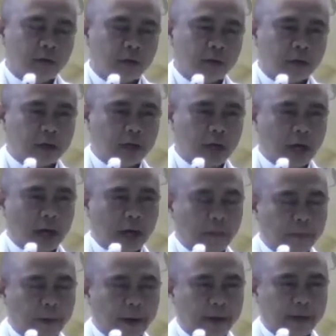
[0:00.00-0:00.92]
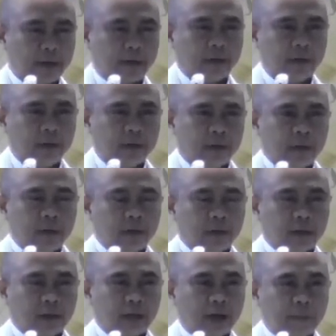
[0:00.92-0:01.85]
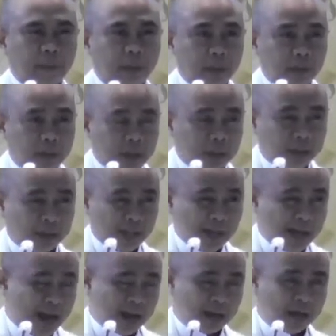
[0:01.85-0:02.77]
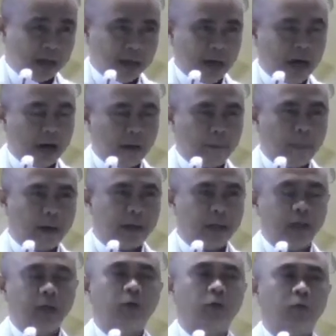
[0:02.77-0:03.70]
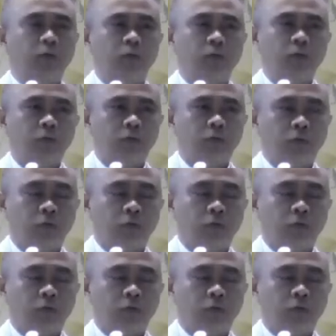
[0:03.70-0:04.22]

kegelapan tetapi di tengah kegelapan itu